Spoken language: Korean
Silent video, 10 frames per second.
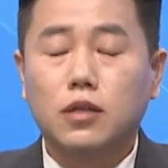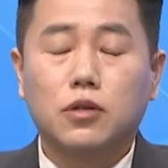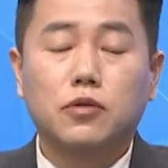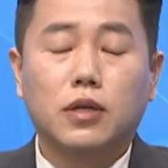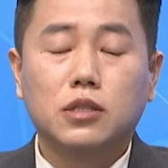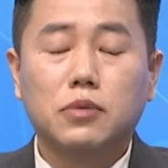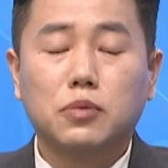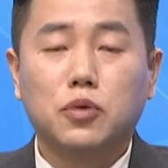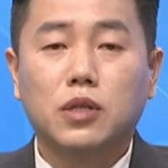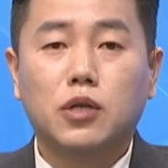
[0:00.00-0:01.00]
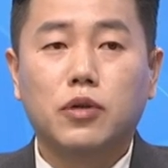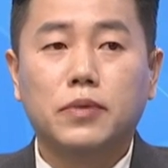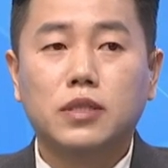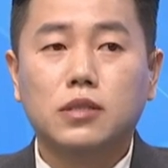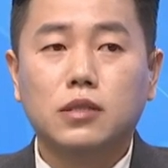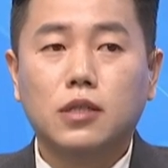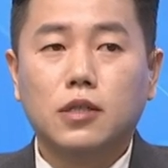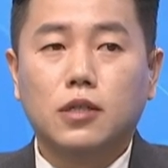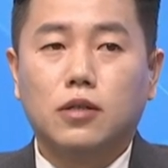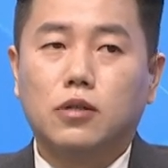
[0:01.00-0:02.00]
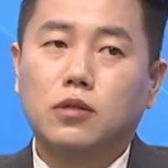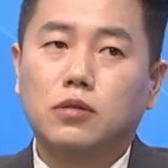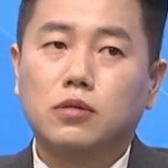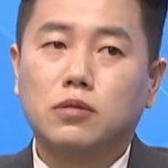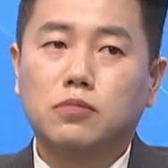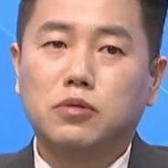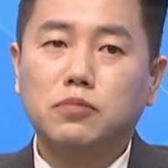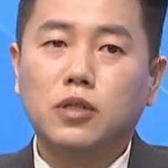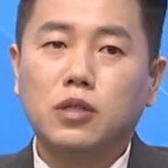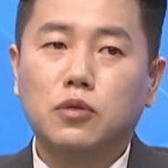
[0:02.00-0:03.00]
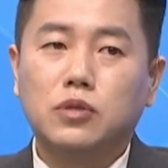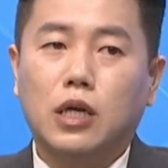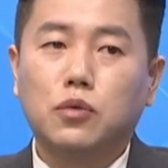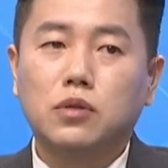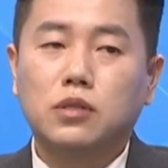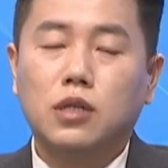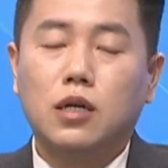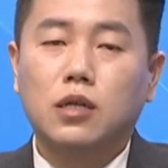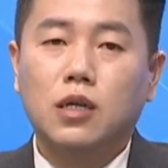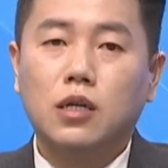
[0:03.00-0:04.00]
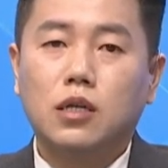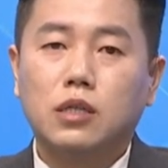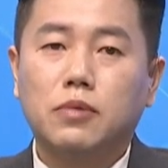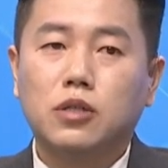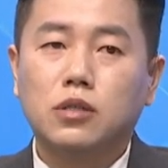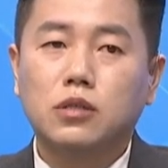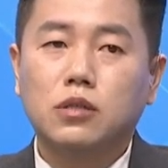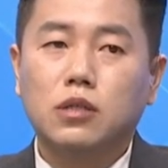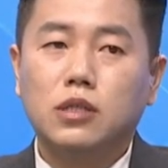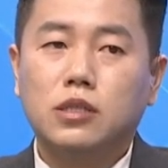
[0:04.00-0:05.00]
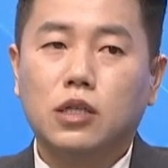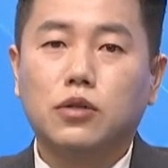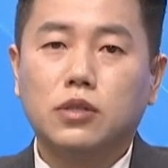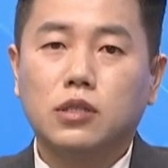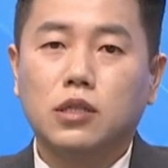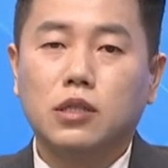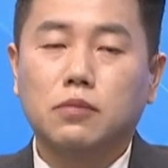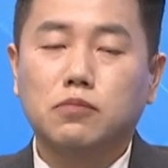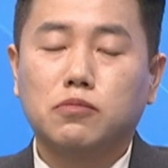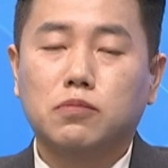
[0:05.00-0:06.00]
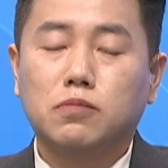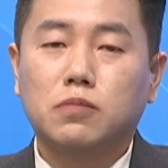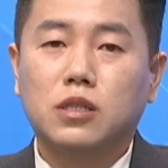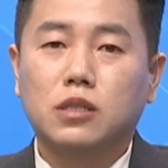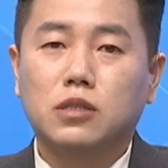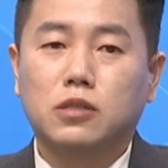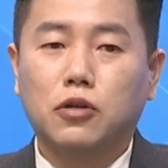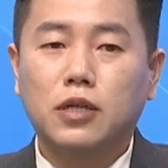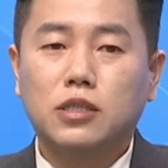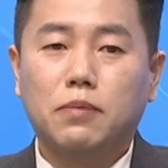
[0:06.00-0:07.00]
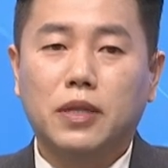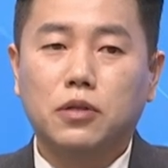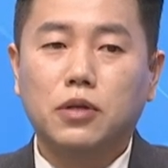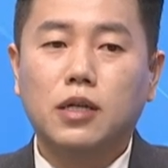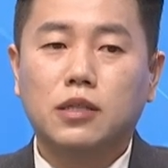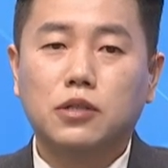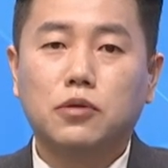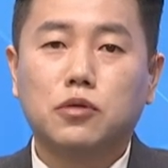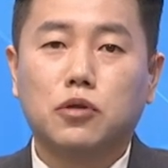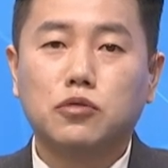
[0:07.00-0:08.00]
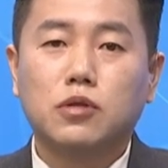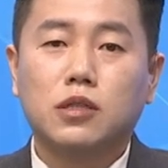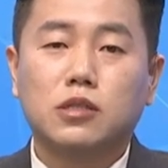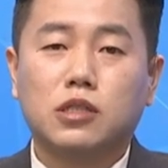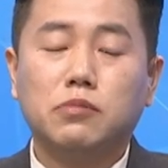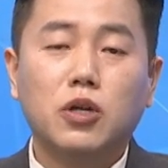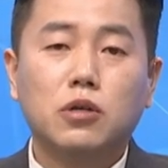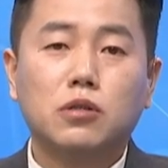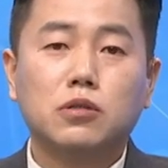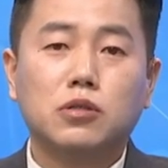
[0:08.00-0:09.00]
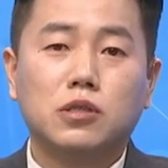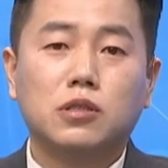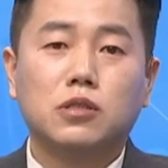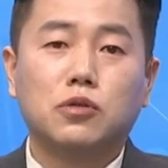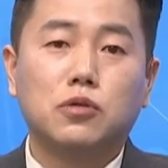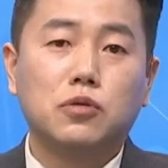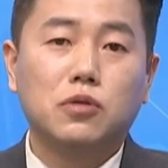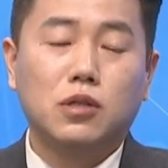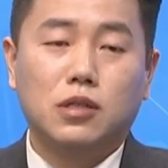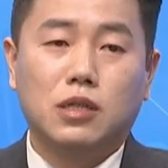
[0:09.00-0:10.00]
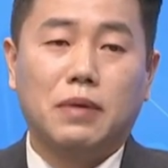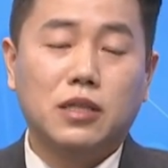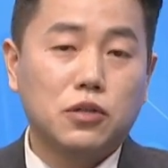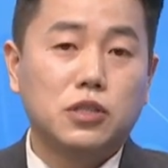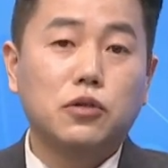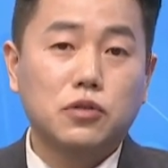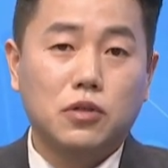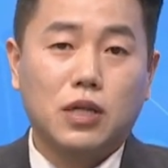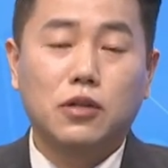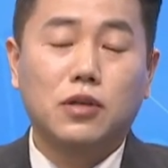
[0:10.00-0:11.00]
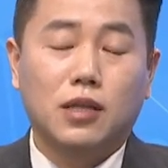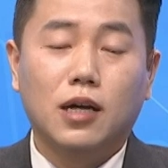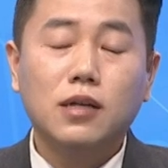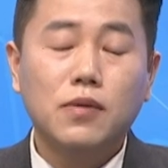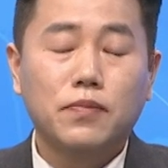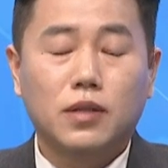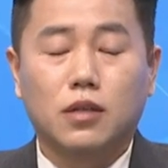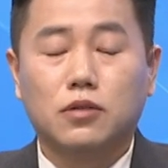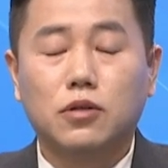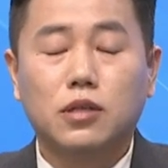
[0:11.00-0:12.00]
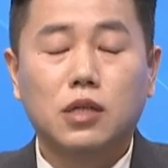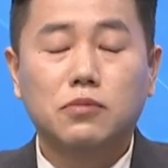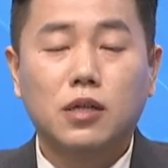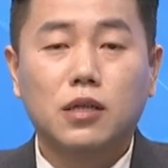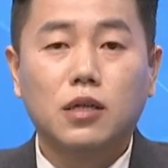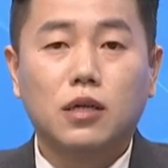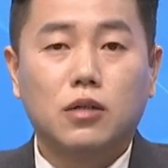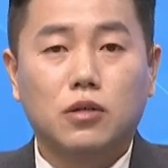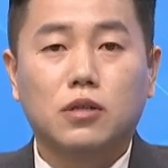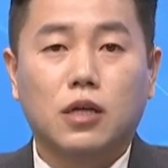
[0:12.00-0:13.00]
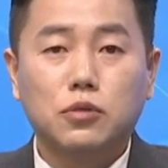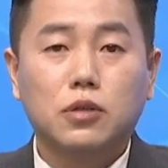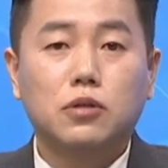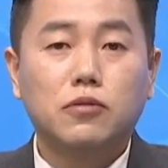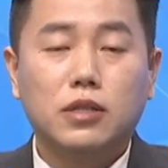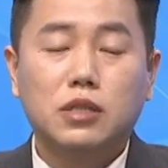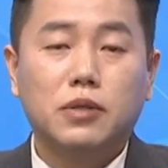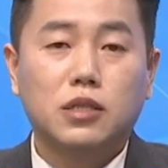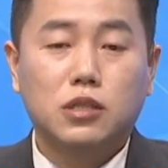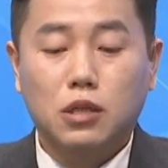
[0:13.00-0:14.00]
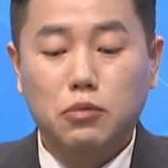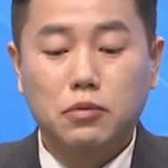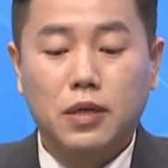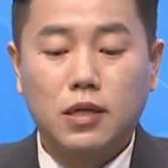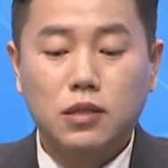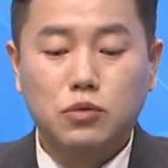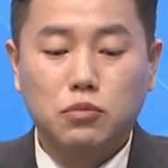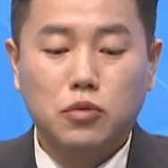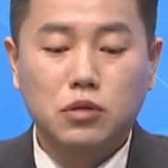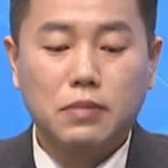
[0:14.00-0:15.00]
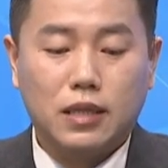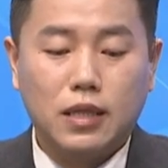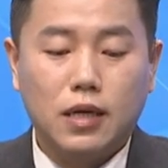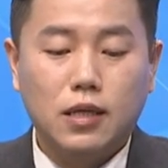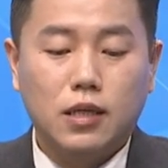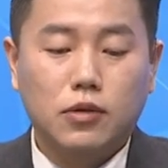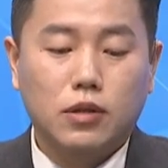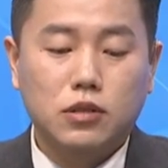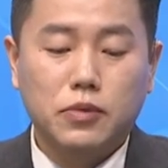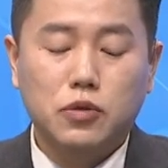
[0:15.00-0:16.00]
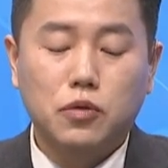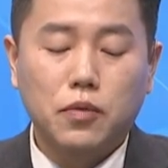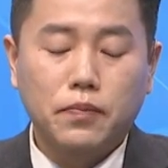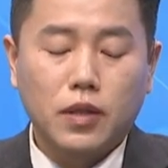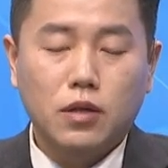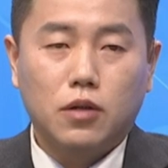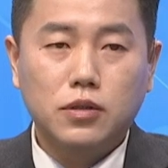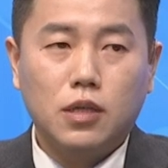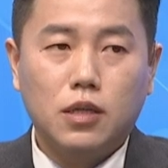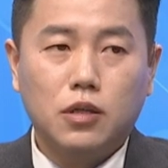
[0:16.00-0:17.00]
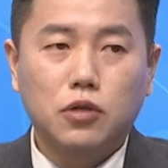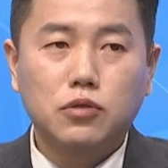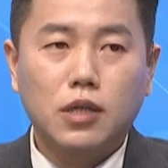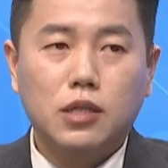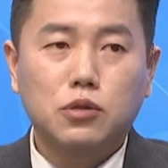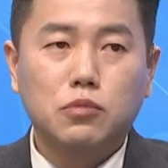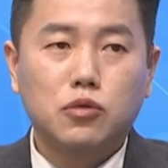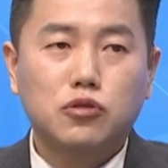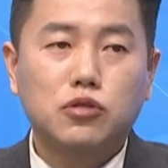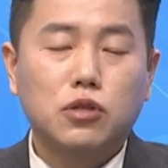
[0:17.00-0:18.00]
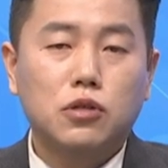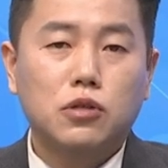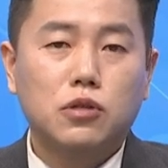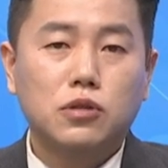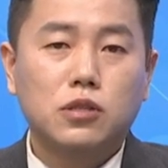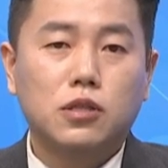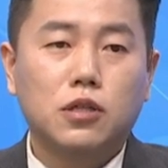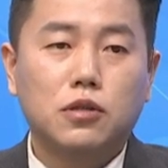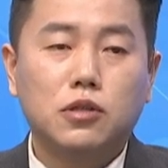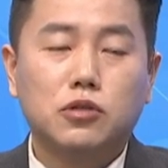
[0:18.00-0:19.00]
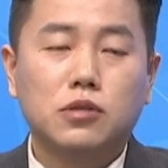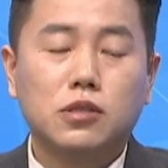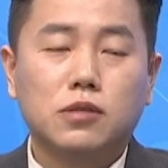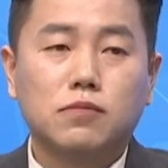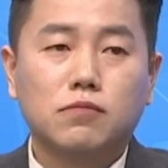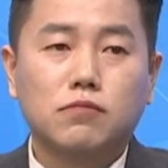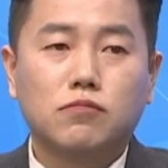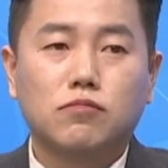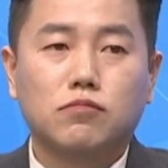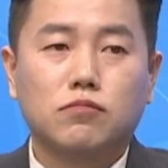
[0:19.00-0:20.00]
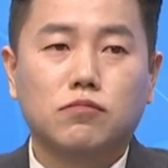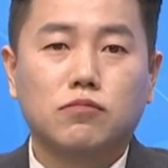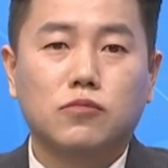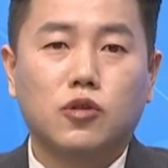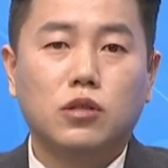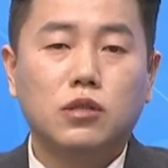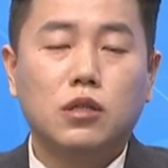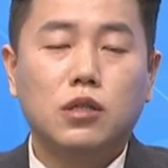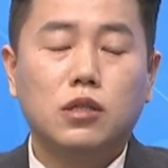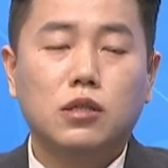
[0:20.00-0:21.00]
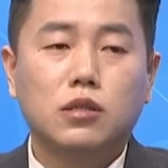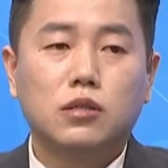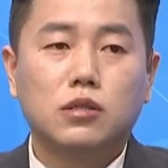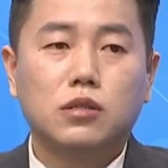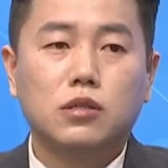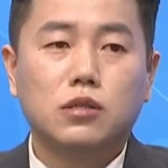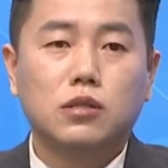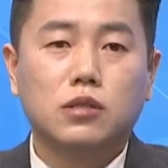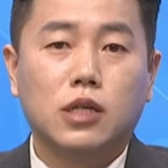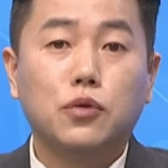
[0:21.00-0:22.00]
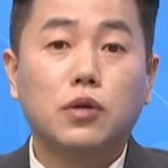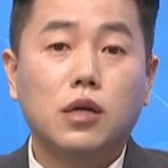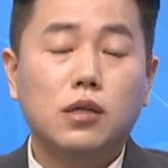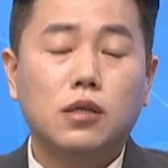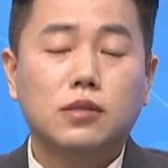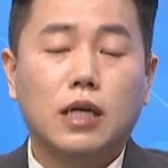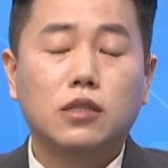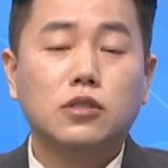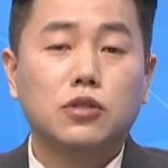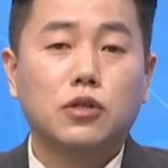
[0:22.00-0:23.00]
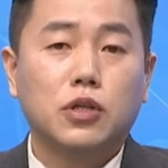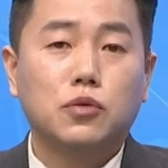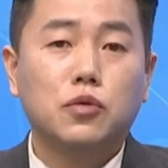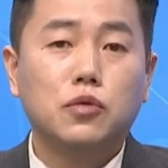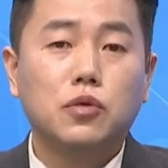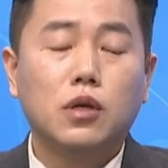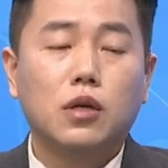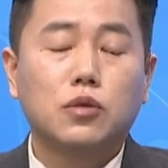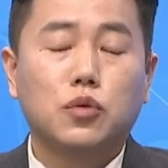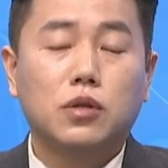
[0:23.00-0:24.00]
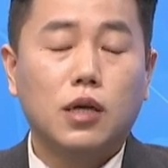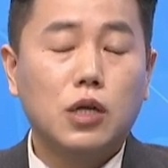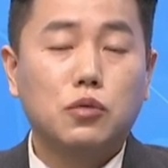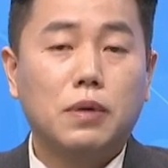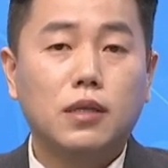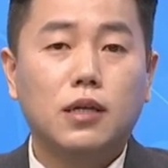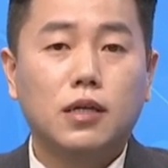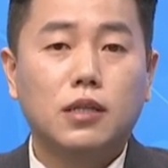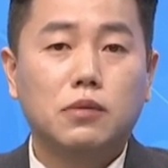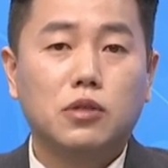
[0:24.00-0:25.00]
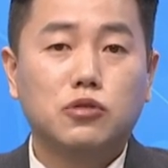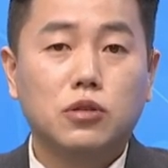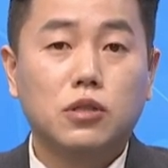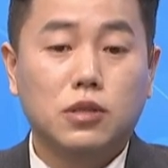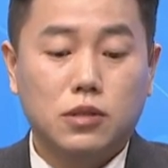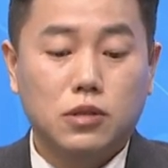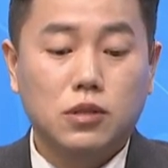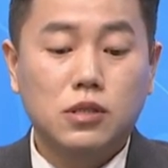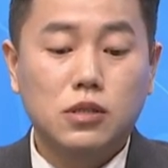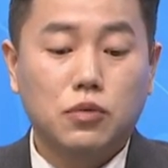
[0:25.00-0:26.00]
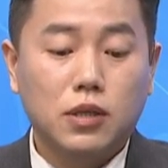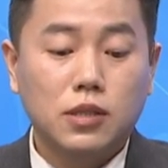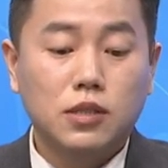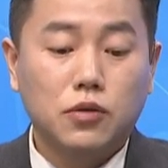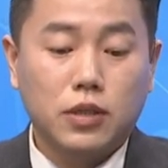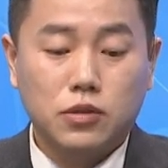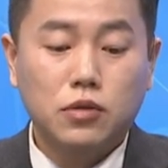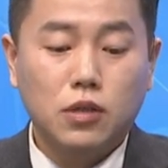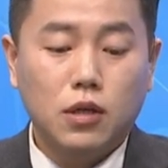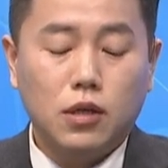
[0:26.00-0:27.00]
그런 관점에서 본다라고 하면은 어, 분명히 또 자동차나 아니면은 2차 전지 그 전기차 배터리 같은 경우에도 결국에는 금형으로 이제 만들어지거든요. 당연히 다. 네, 그렇기 때문에 어, 계속해서 관심 있게 지켜볼 만한 종목은 맞다라는 관점이고 어제 결국에 이 종목을 추천을 드렸던 이유는 음, 굉장히 그 재료가 자극적이고 좋다라고 판단했기 때문에 추천을 도와드리는 거겠죠.